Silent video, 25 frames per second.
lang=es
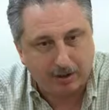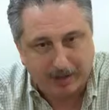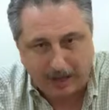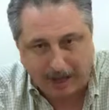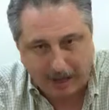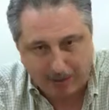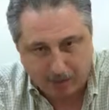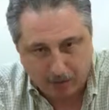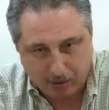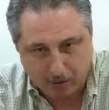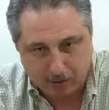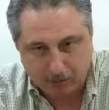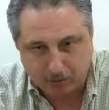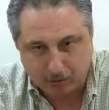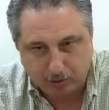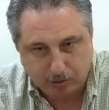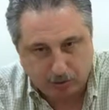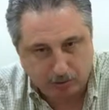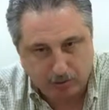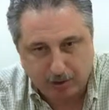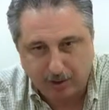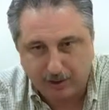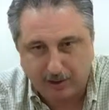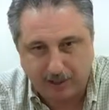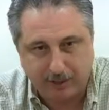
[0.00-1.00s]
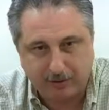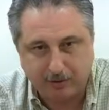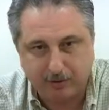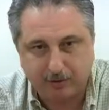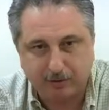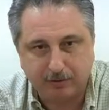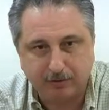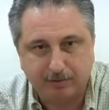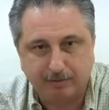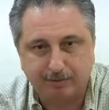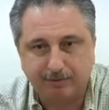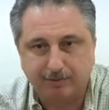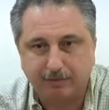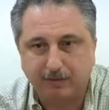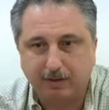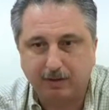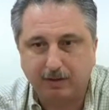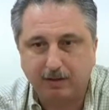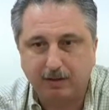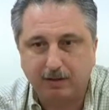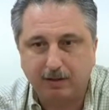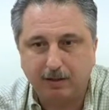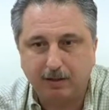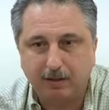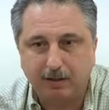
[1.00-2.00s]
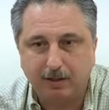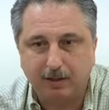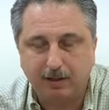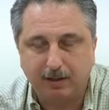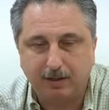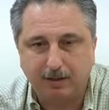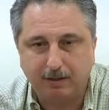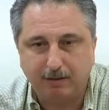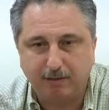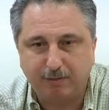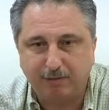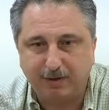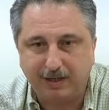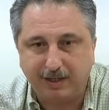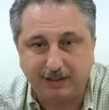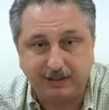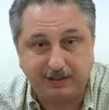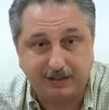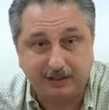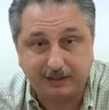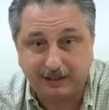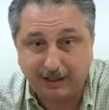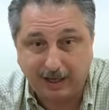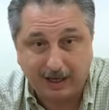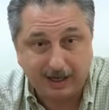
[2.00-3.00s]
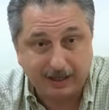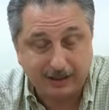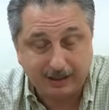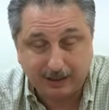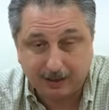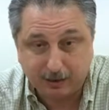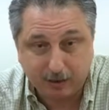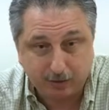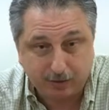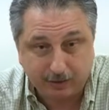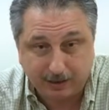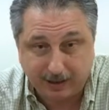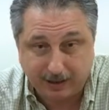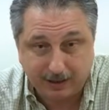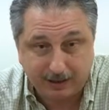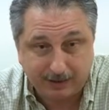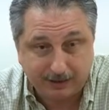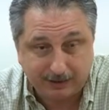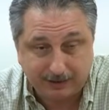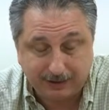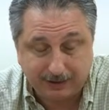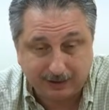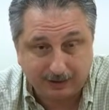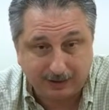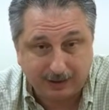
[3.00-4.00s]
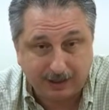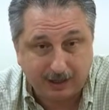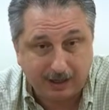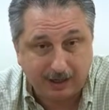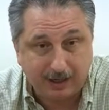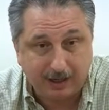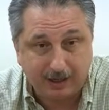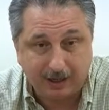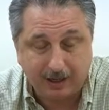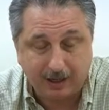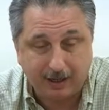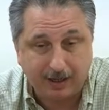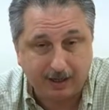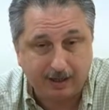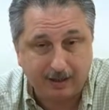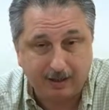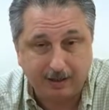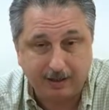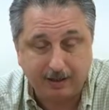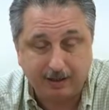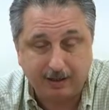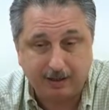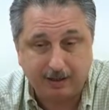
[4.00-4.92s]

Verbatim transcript: Hablo como ciudadano, eh, felicitarles, creo que hay cierta